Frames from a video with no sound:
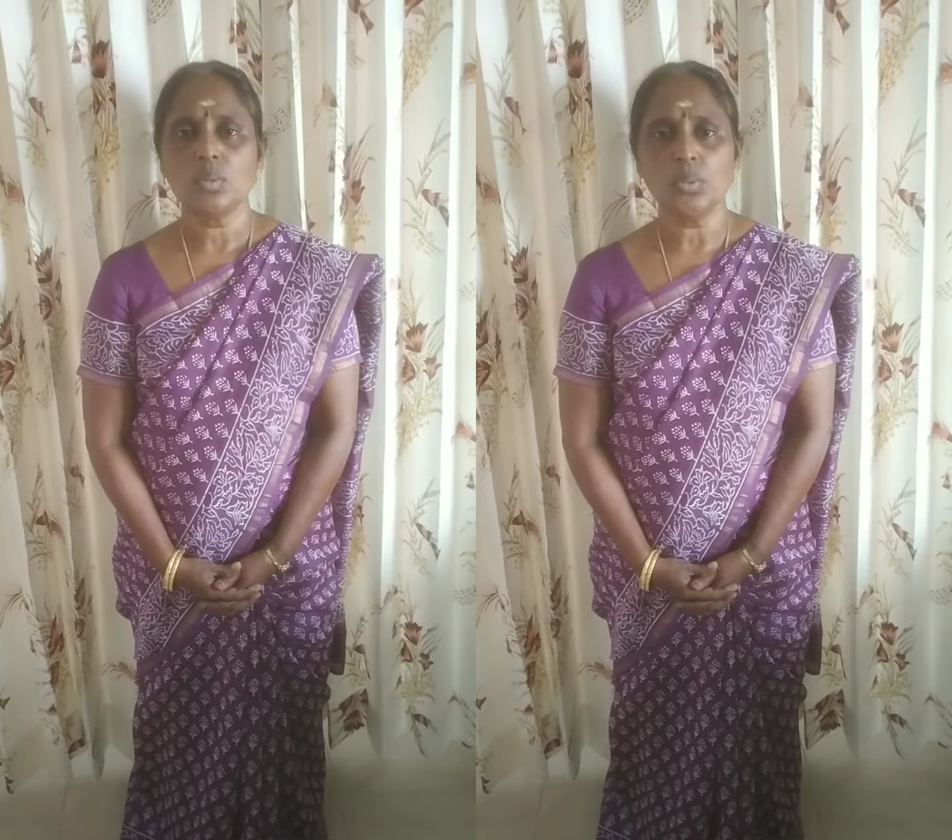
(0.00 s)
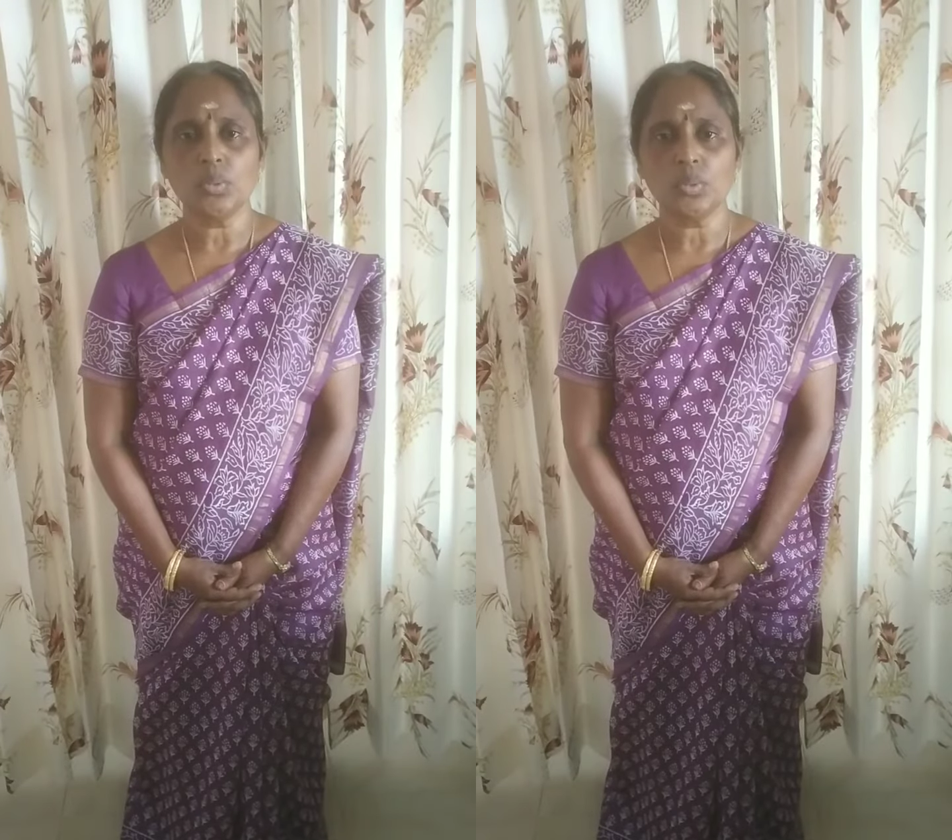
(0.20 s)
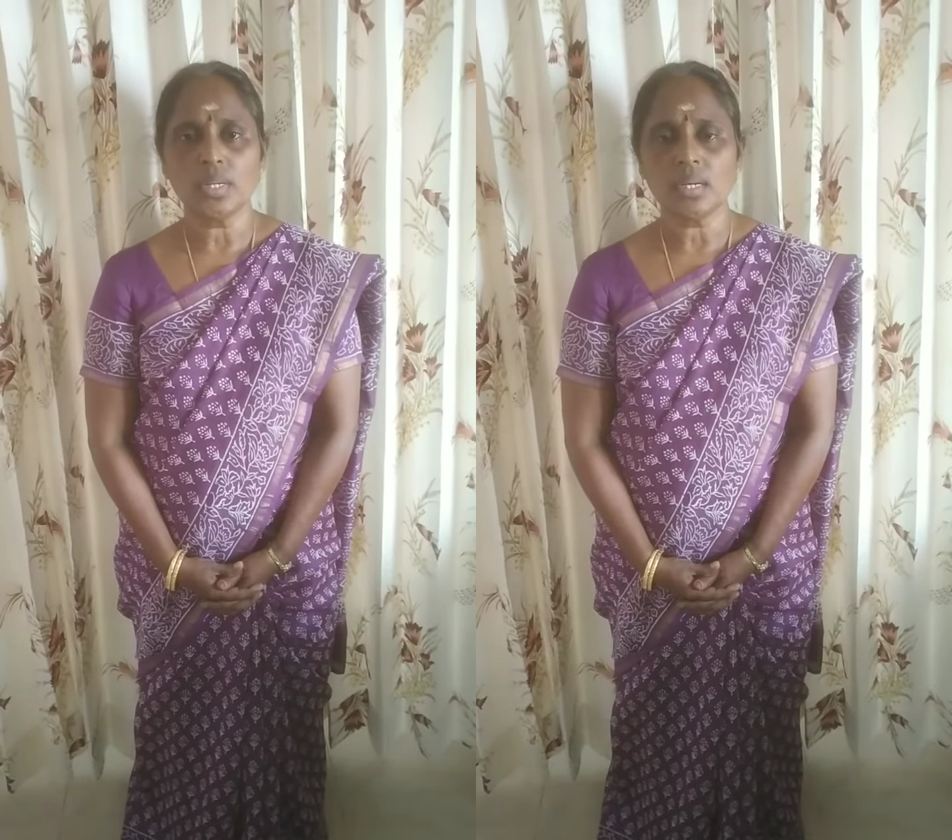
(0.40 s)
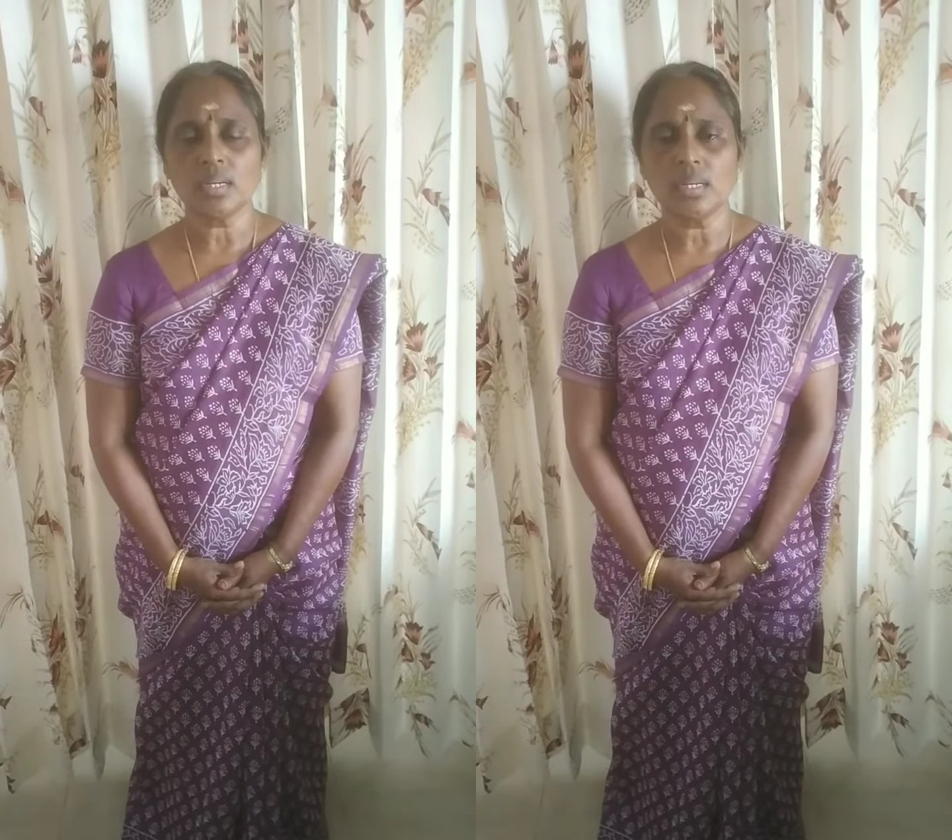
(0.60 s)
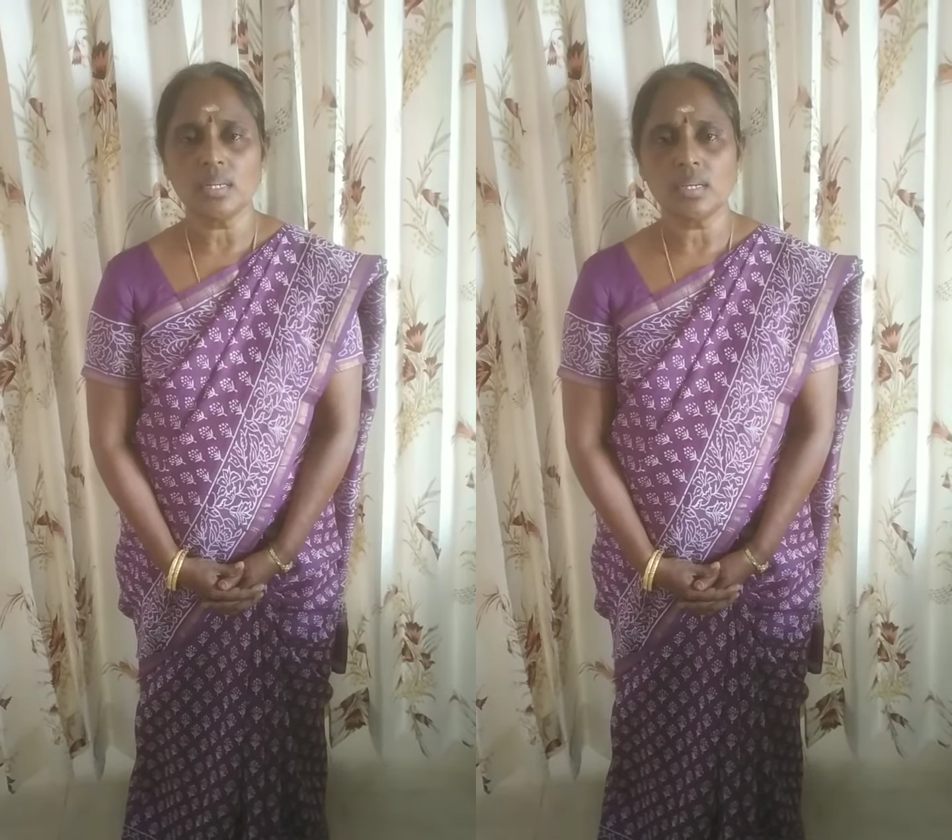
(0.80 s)
உறுதுணையாக
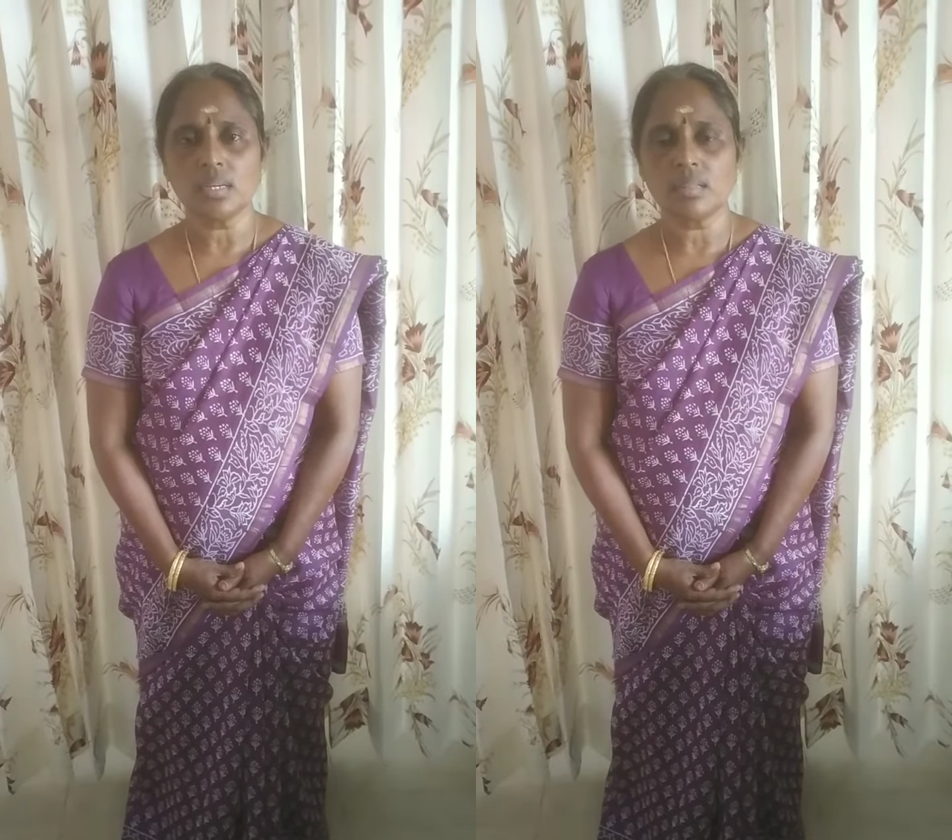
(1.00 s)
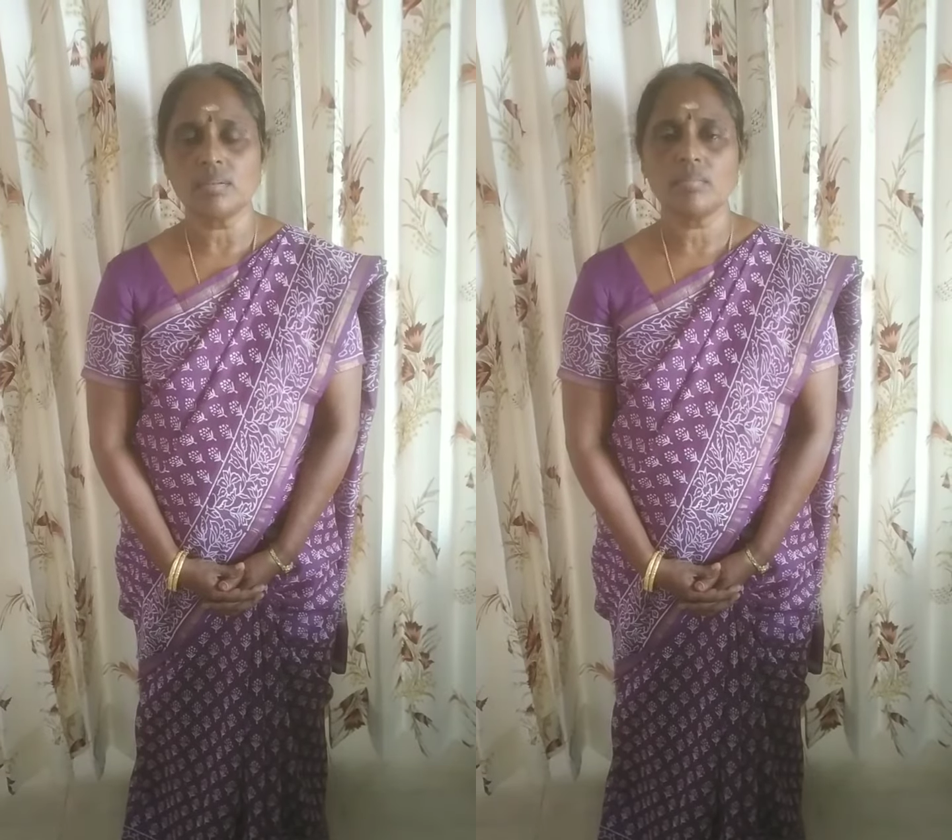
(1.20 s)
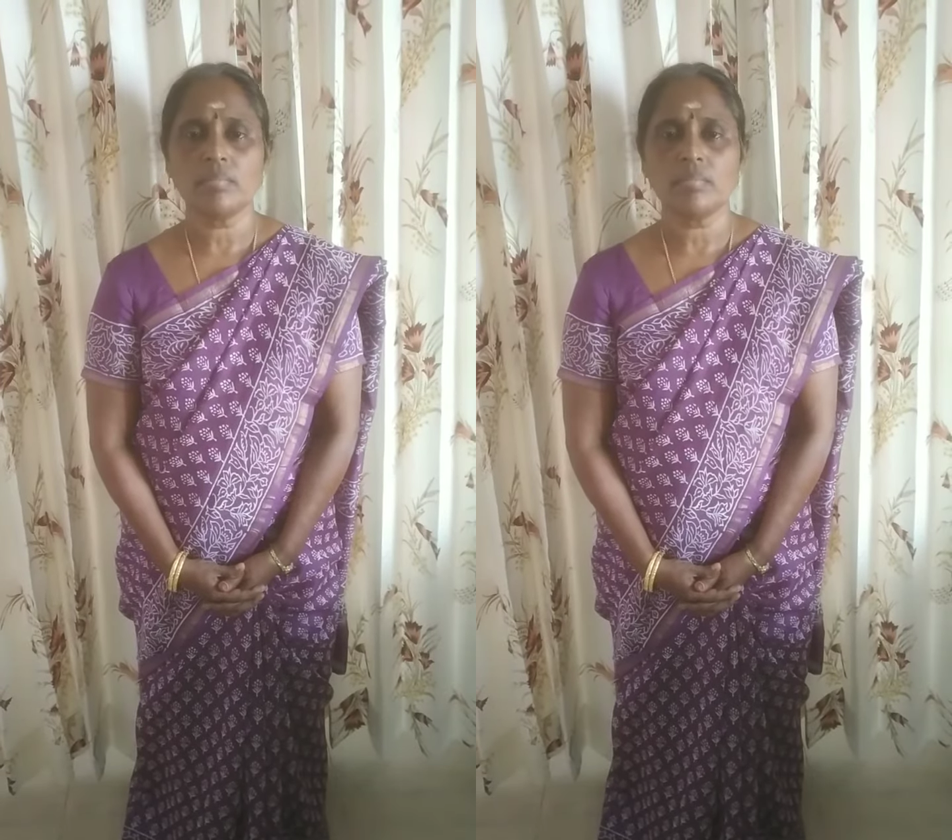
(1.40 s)
இருக்கிறது